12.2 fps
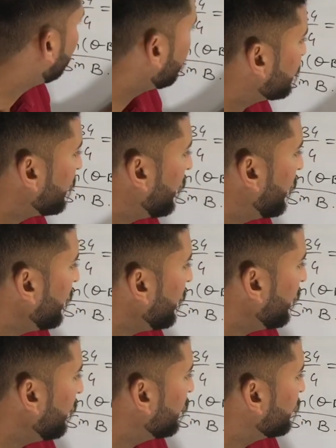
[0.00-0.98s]
पास क्या है
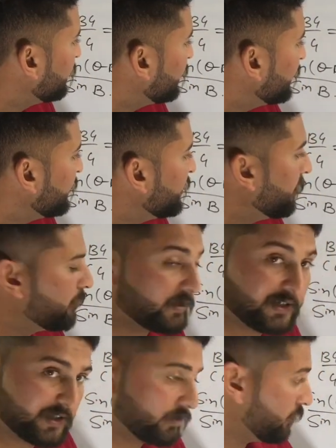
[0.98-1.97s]
सी जी अपॉन
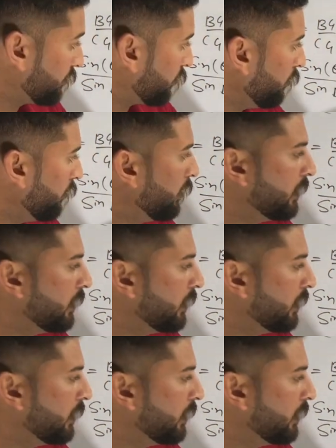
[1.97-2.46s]
ए जी तो इसको